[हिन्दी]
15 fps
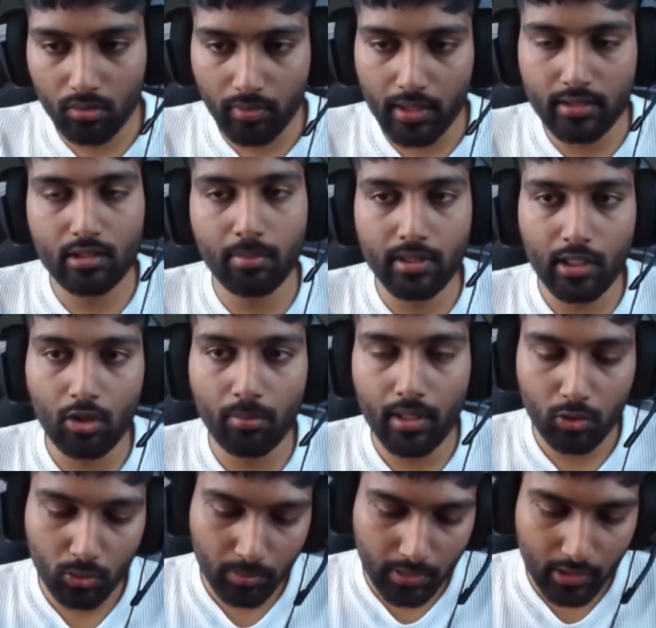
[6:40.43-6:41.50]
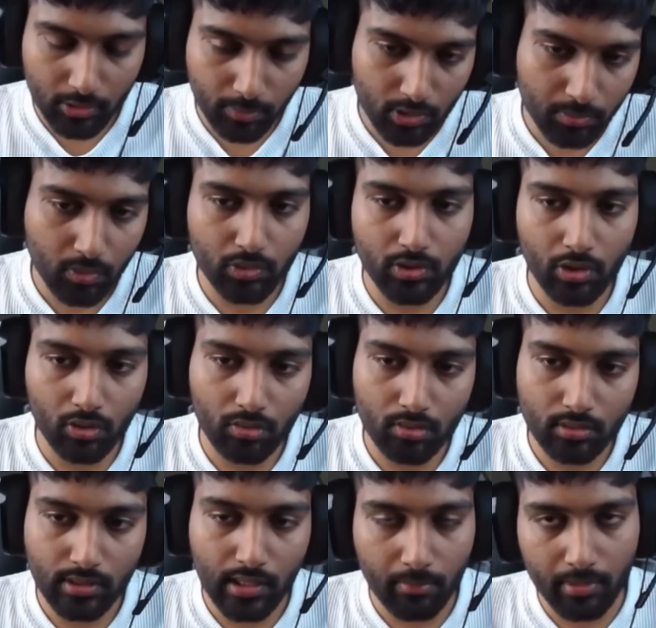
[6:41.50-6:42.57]
वही चीज़ बता रहा हूँ भाई तुम अगर स्पोर्ट्स में घुस रहे हो
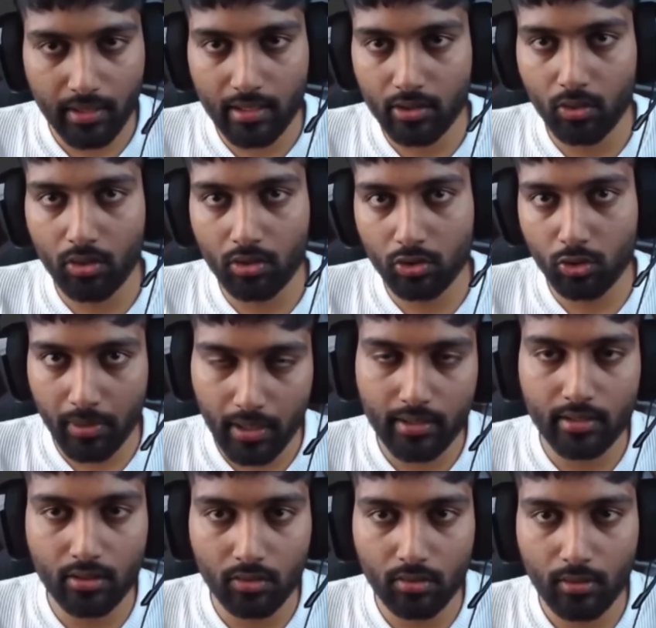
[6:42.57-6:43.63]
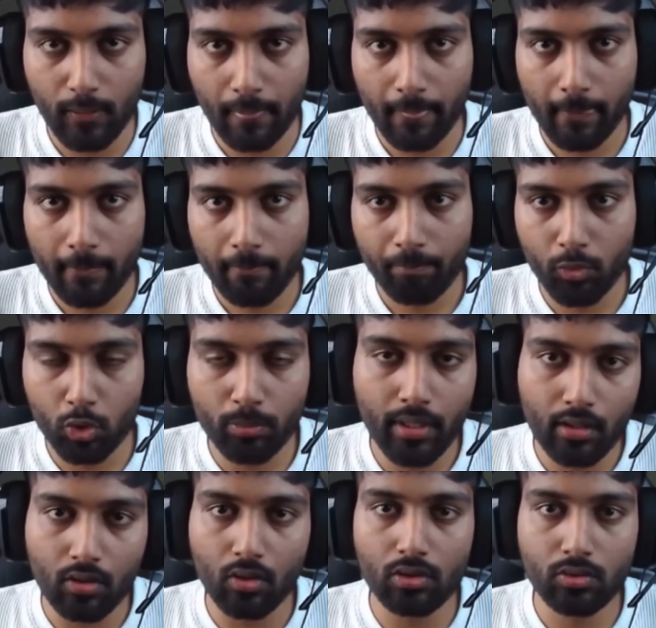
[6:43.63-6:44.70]
चार बंदे ऐसे ढूंढे तो तुम्हारे जैसे हो जो
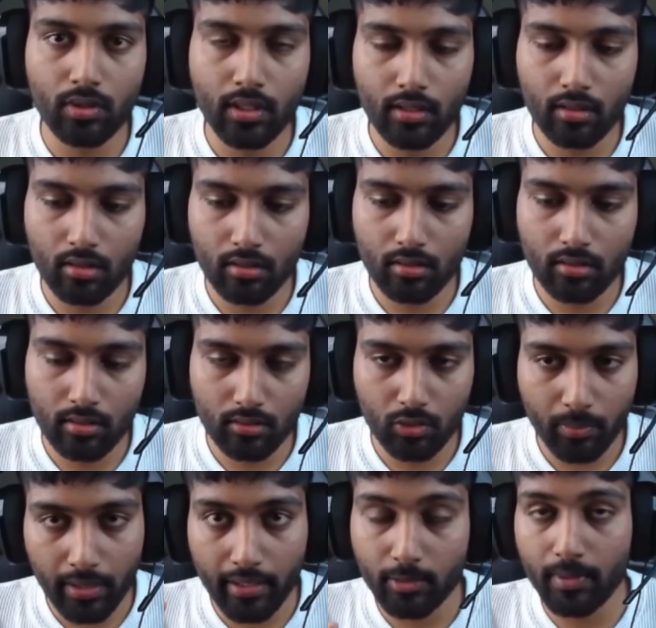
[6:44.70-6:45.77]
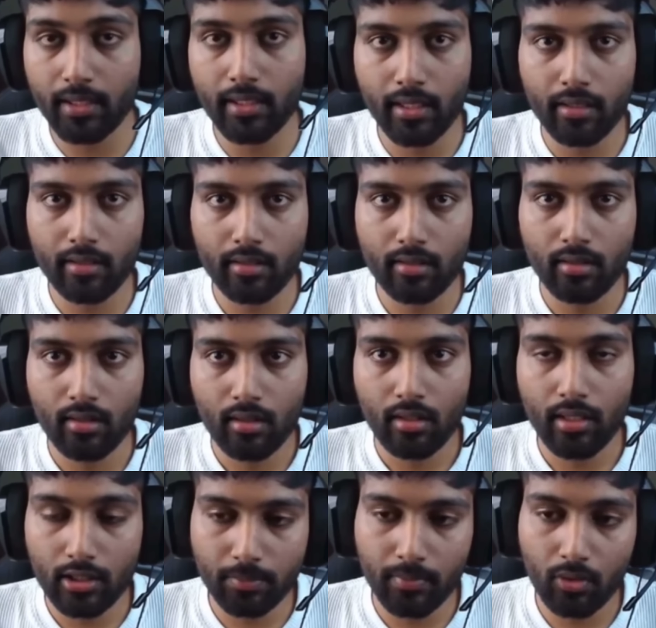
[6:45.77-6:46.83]
तुम्हारी कॉल सुने तुम्हारी रेस्पेक्ट करें
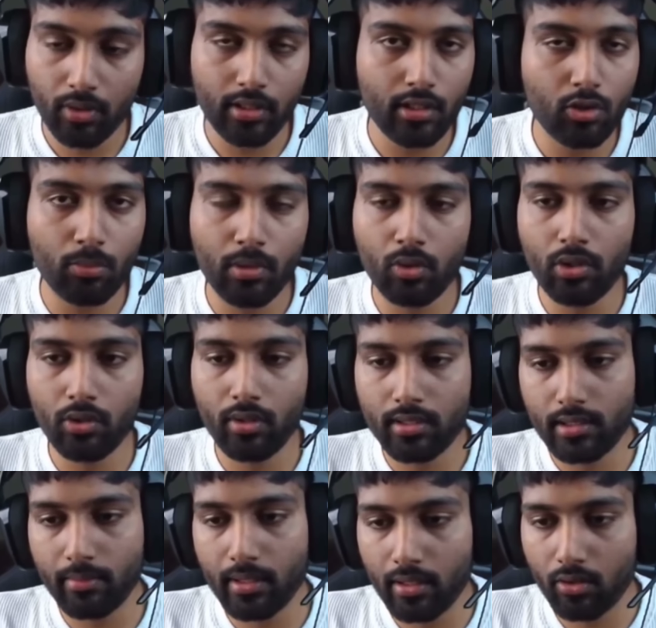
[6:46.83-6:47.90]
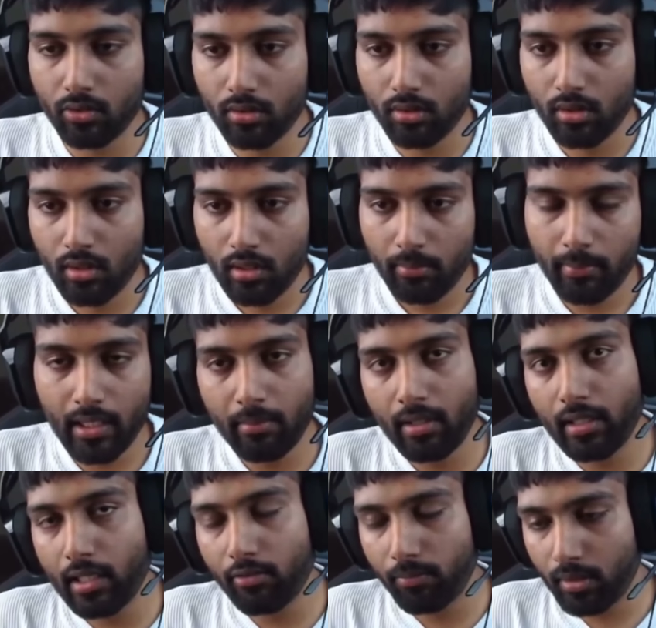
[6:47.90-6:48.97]
रेस्ट और ईगो बिल्कुल नहीं होना चाहिए भाई देखो मैंने
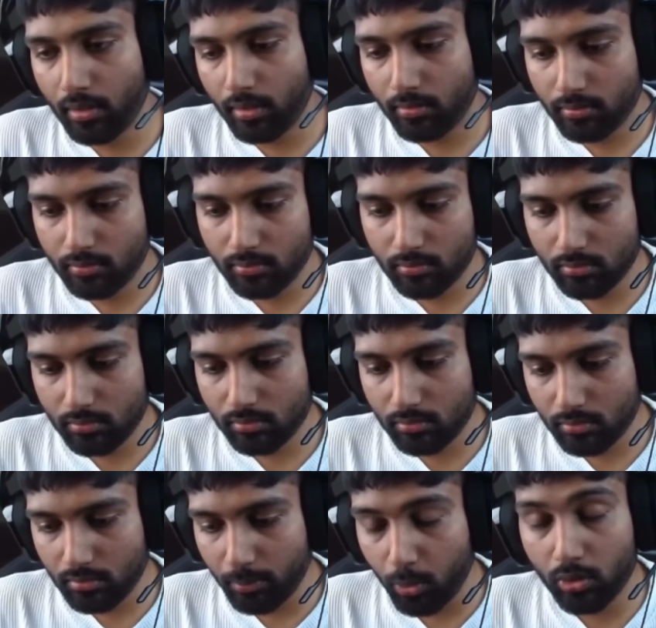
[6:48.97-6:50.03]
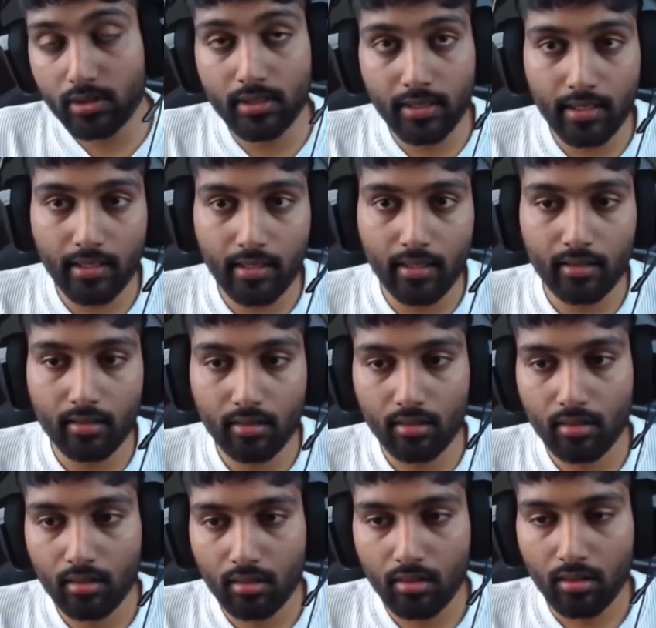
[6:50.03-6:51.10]
मेरी लाइफ में बहुत चीज़ें देखी है
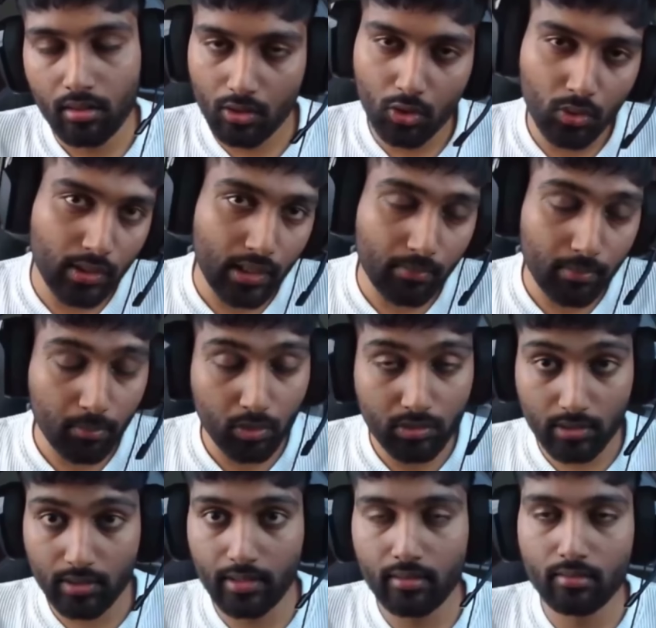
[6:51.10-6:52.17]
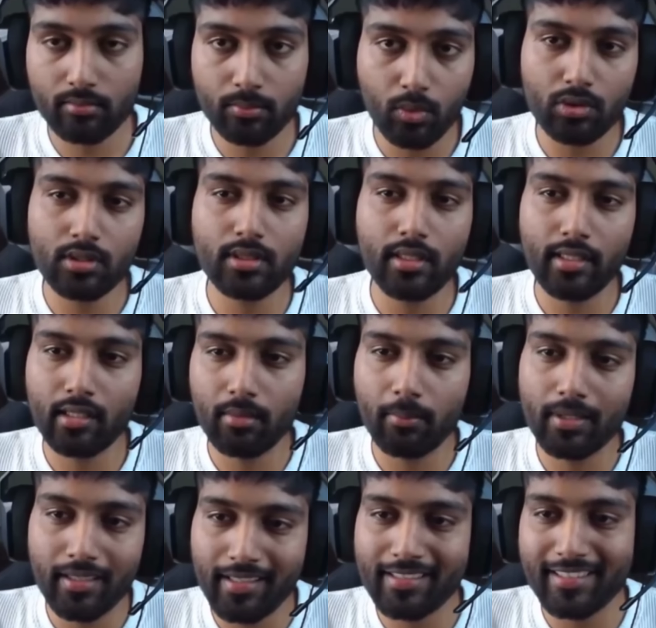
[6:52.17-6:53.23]
ईगो वगैरह भी बहुत चीज़ें बहुत चीज़ें देखी मैं
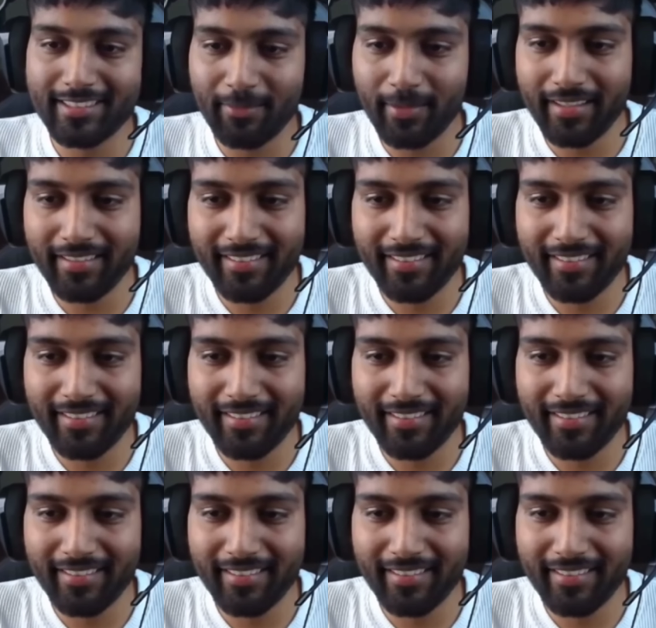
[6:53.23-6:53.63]
बता नहीं सकता भाई